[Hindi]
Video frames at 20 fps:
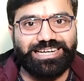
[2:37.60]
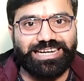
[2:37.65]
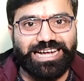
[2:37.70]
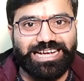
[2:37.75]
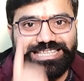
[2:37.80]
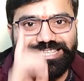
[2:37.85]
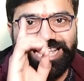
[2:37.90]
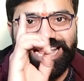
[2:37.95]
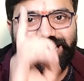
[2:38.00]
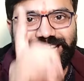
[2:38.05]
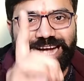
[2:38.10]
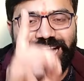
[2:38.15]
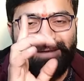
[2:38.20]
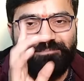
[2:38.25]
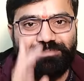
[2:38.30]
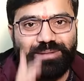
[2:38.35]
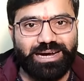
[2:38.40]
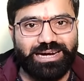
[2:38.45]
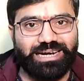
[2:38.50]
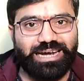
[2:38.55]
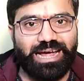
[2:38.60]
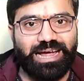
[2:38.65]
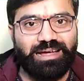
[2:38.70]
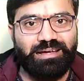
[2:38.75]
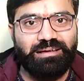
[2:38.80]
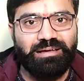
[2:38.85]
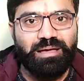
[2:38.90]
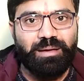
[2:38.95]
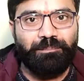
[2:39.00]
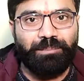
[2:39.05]
कैसे काम करना
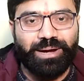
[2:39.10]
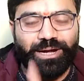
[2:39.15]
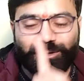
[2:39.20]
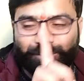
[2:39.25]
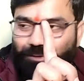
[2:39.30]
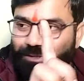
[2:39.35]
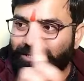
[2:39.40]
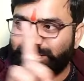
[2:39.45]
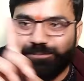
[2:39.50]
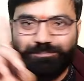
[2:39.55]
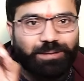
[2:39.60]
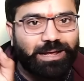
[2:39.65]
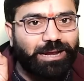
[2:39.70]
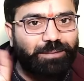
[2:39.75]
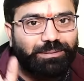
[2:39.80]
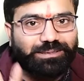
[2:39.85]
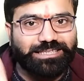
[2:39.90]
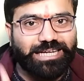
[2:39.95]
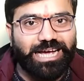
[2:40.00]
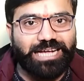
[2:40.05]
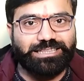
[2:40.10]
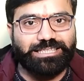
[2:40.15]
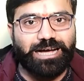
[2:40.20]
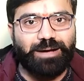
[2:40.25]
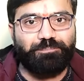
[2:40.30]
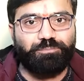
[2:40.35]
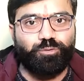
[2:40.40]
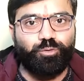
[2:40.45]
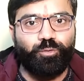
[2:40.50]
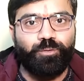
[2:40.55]
है मैंने कुछ दिन पहले बताया था
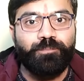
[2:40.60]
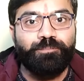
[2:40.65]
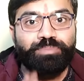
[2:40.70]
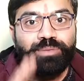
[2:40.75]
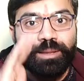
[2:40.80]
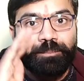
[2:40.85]
आपको